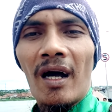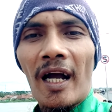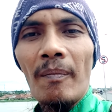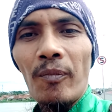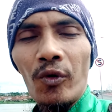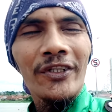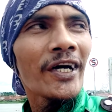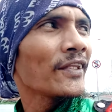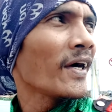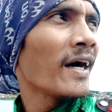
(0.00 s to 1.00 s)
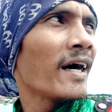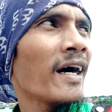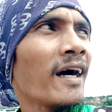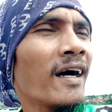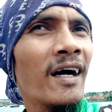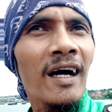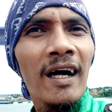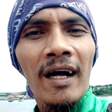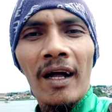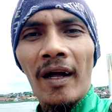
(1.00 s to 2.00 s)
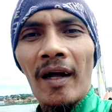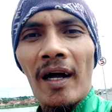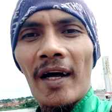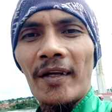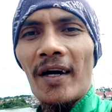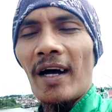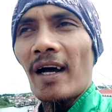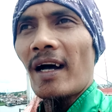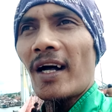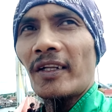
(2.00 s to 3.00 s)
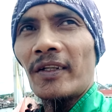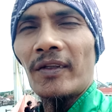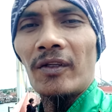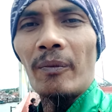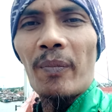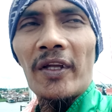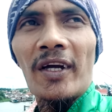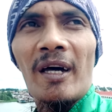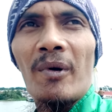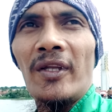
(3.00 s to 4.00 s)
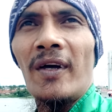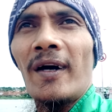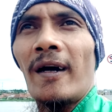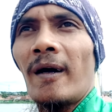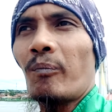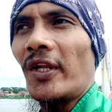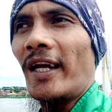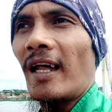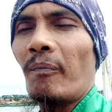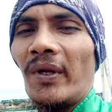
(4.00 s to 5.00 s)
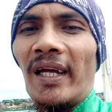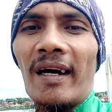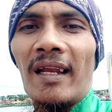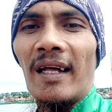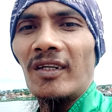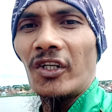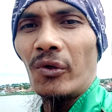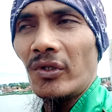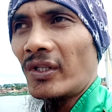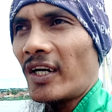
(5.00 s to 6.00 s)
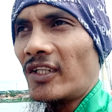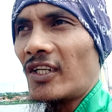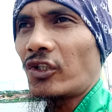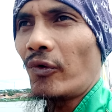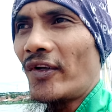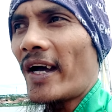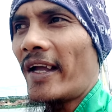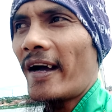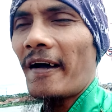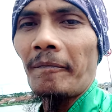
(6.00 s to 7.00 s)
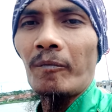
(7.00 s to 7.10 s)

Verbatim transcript: kampung wisata ada tempat yang namanya peninggalan-peninggalan kerajaan Sriwijaya.